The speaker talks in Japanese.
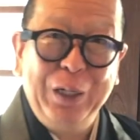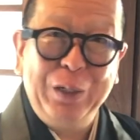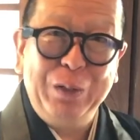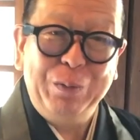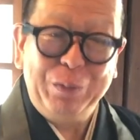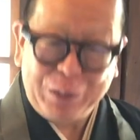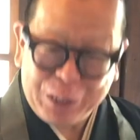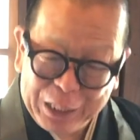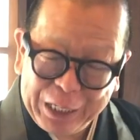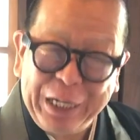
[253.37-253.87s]

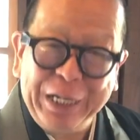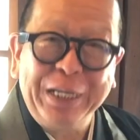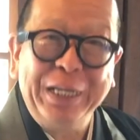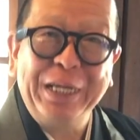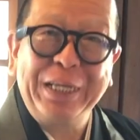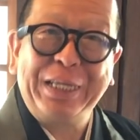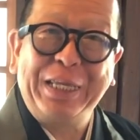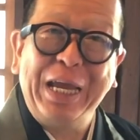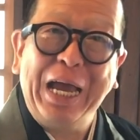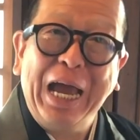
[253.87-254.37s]
打てないん
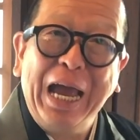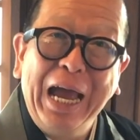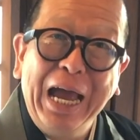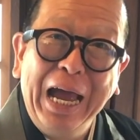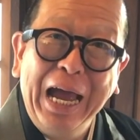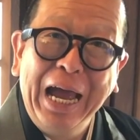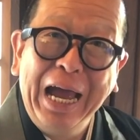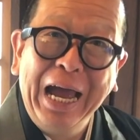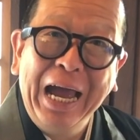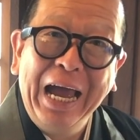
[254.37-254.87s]
だって
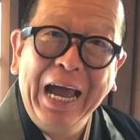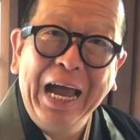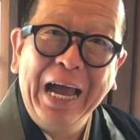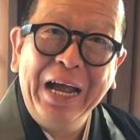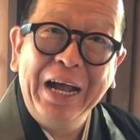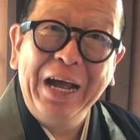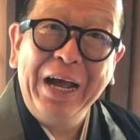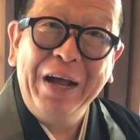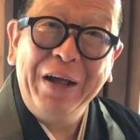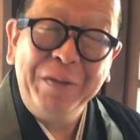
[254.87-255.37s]

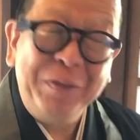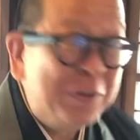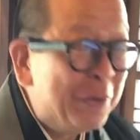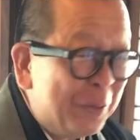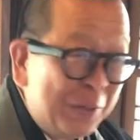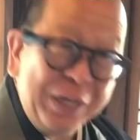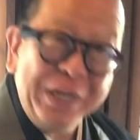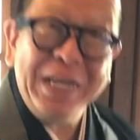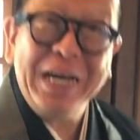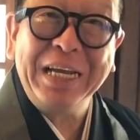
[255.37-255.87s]

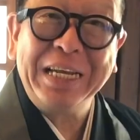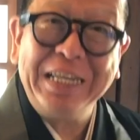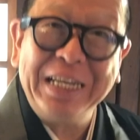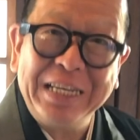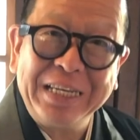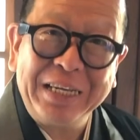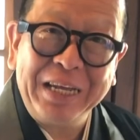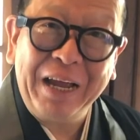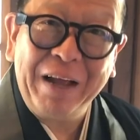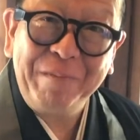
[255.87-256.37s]
乗れないん
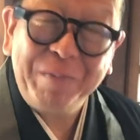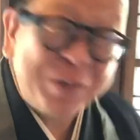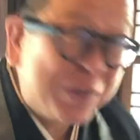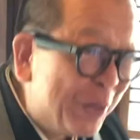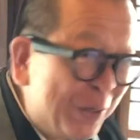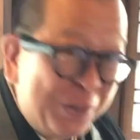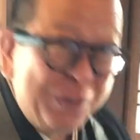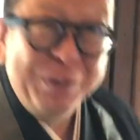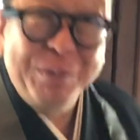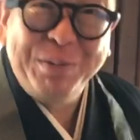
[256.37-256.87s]
だって
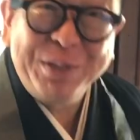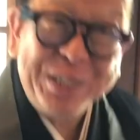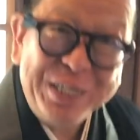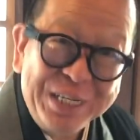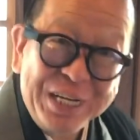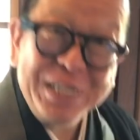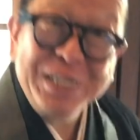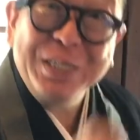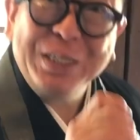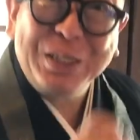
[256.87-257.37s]
グループし
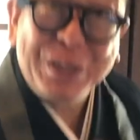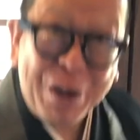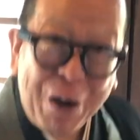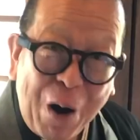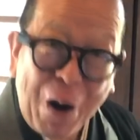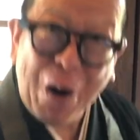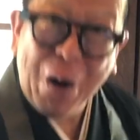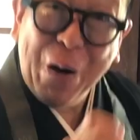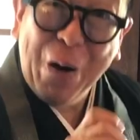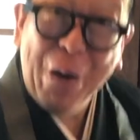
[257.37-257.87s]
ないんです
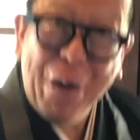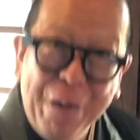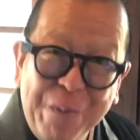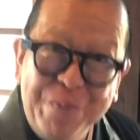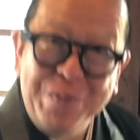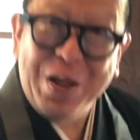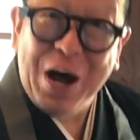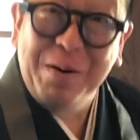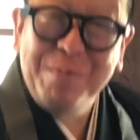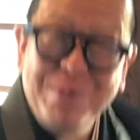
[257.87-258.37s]
よ
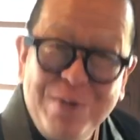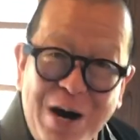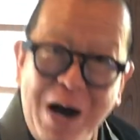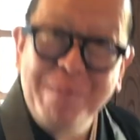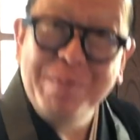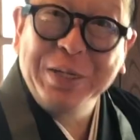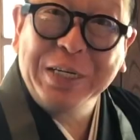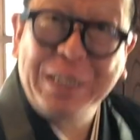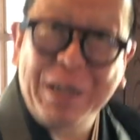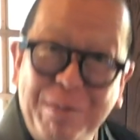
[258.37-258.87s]

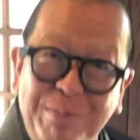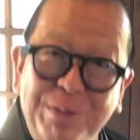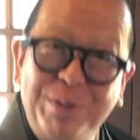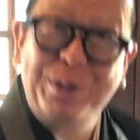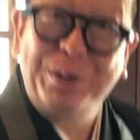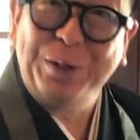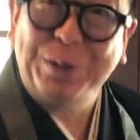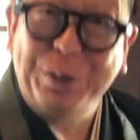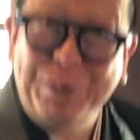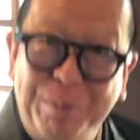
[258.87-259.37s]

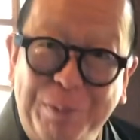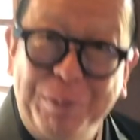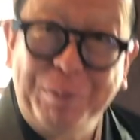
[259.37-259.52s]
ダブアビダブグループ